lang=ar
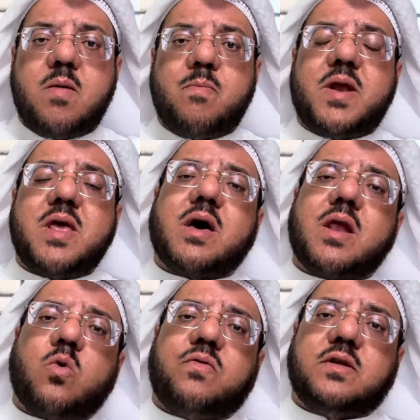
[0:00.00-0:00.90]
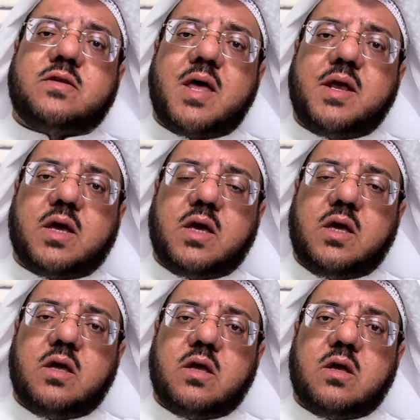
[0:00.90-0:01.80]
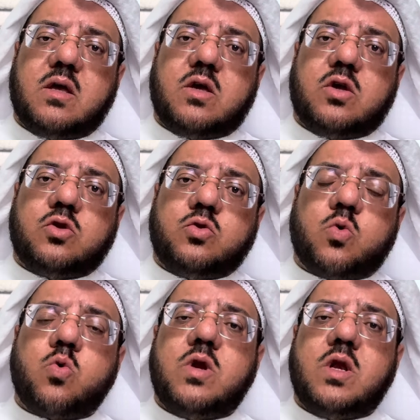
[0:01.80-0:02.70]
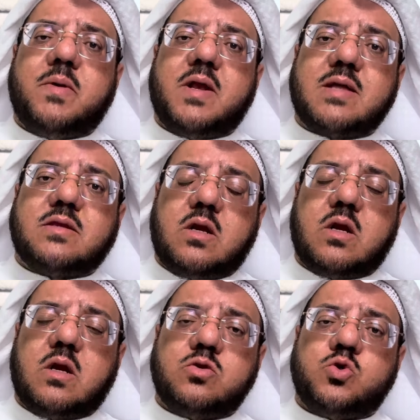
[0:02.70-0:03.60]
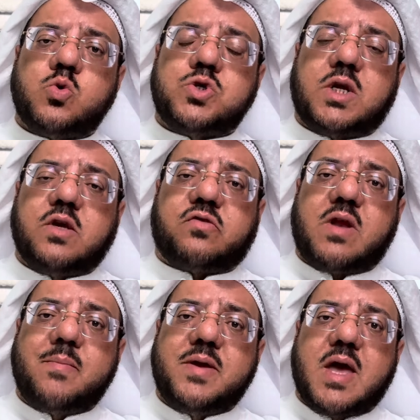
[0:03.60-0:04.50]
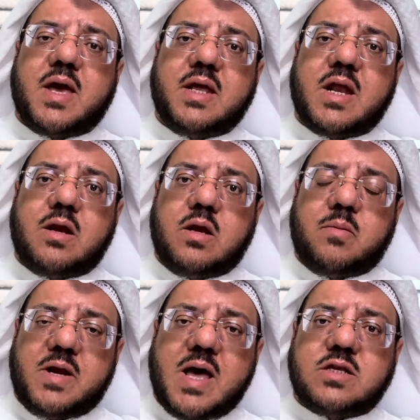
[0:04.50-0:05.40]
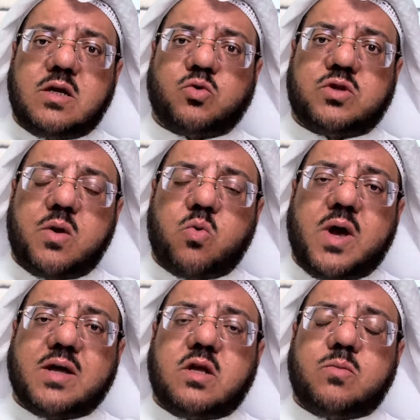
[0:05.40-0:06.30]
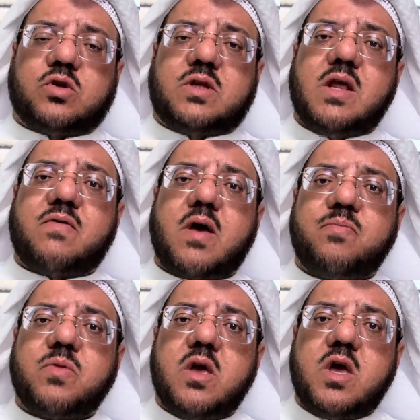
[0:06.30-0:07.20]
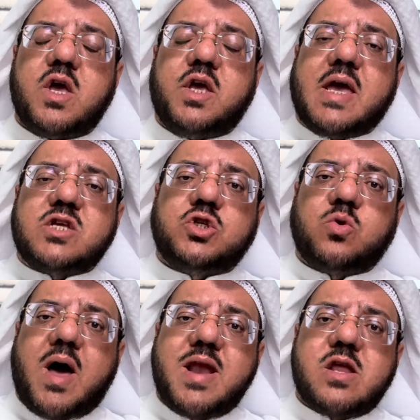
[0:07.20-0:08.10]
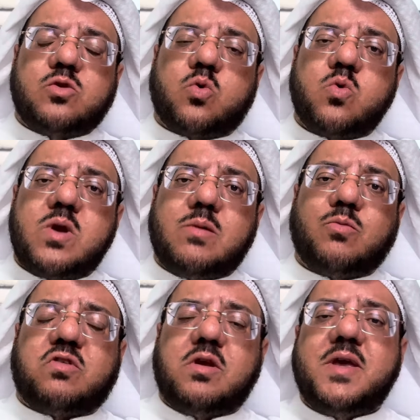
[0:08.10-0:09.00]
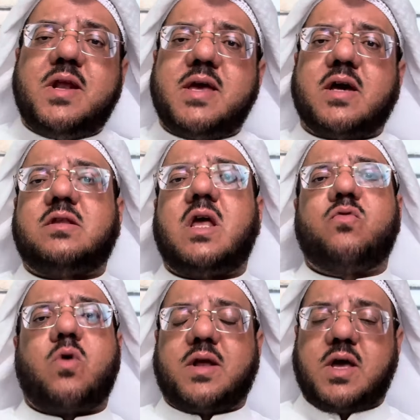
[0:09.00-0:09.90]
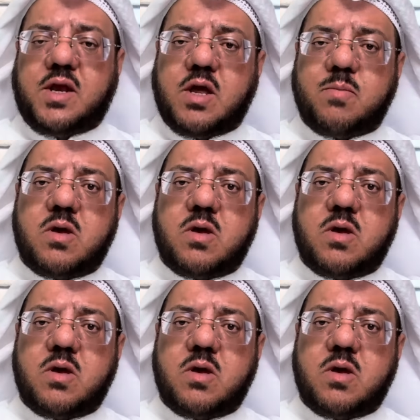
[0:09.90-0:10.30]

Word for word: من يقرأ في تاريخ دخول البلاد الجيوش الإسلامية إلى البلاد المتنوعة المختلفة يجد أن دخول المسلمين يختلف عن غيرهم.